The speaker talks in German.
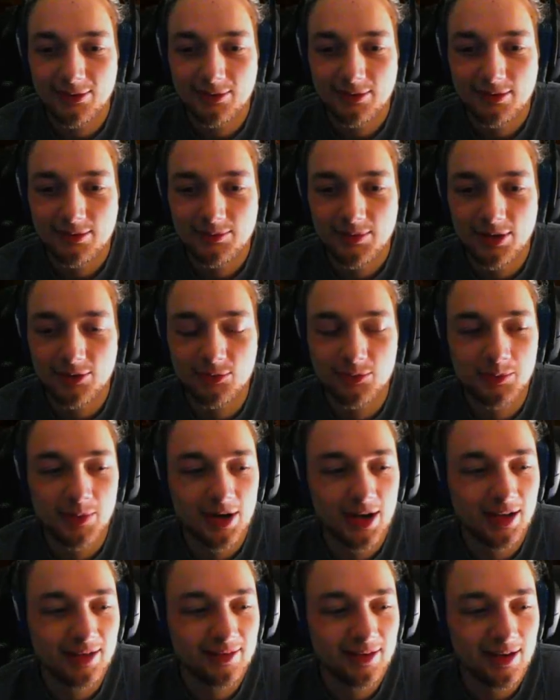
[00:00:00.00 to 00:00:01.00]
So, also man
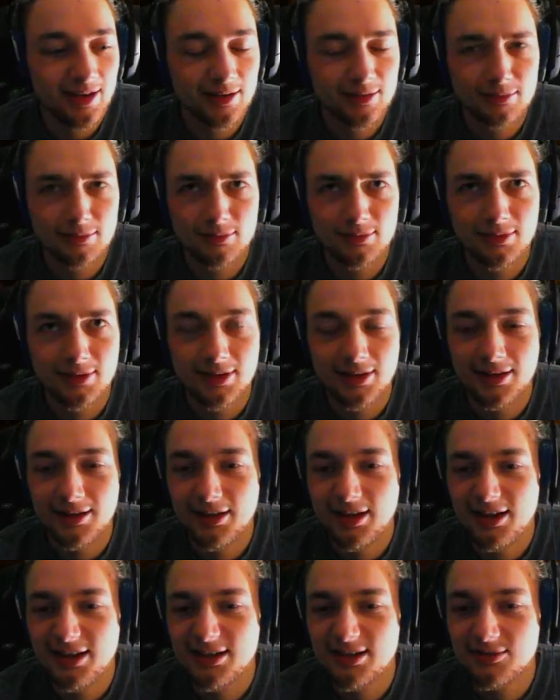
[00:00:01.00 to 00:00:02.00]
kann sagen,
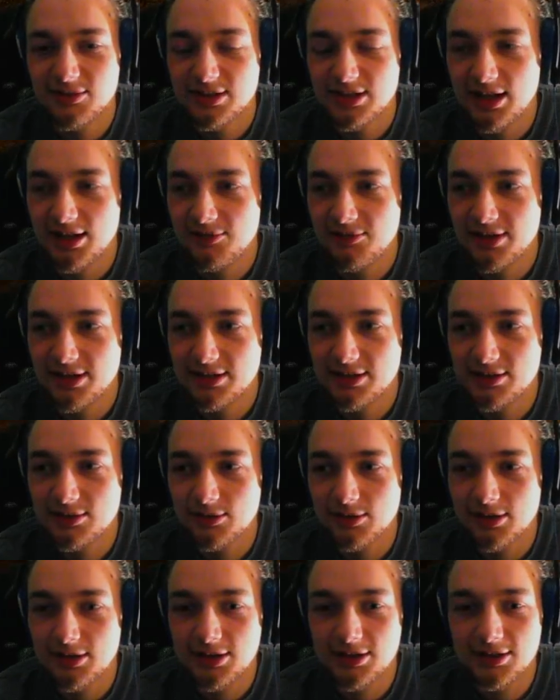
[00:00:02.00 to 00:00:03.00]
ja, ist es was Handfestes
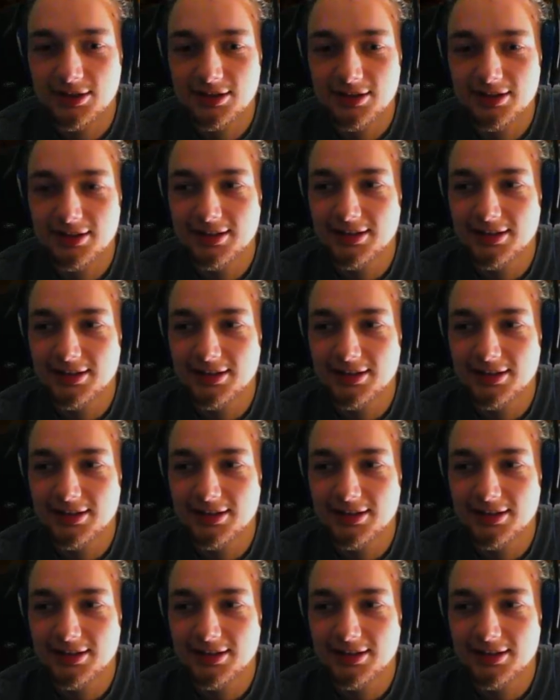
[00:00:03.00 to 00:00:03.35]
oder nicht?